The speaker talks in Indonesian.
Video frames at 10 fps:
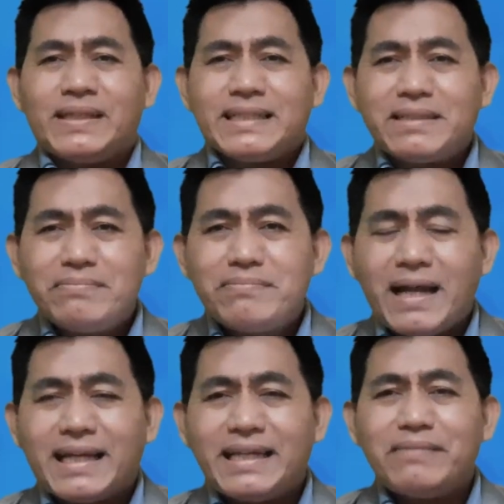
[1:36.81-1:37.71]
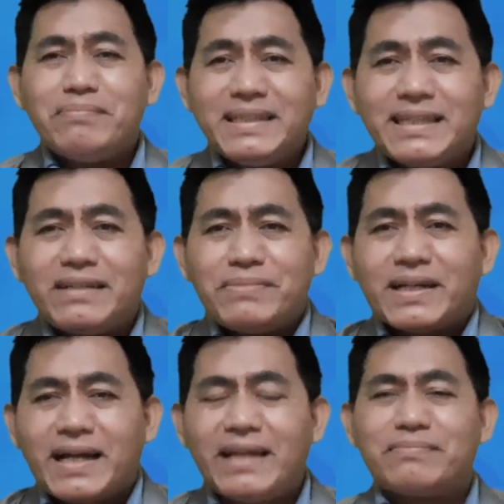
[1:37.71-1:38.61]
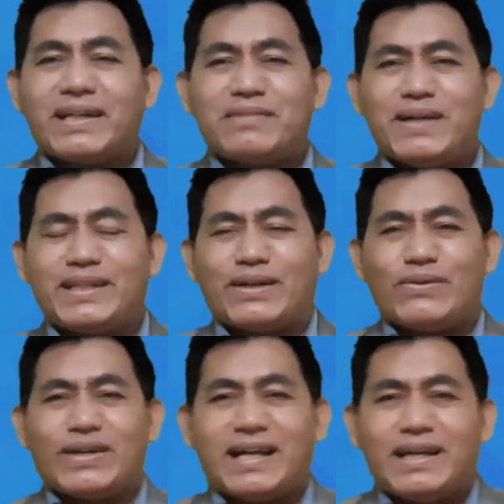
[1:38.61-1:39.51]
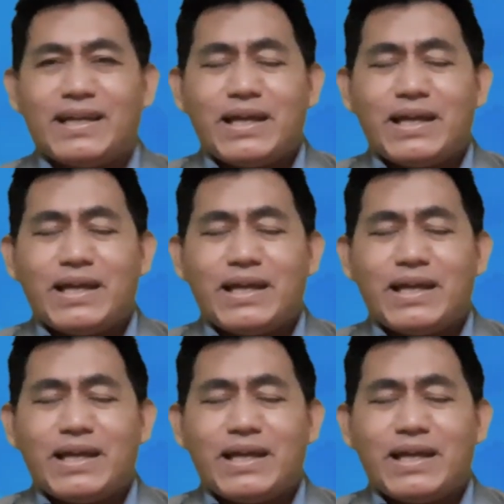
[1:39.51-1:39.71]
semakin menjadi berkat bagi banyak orang,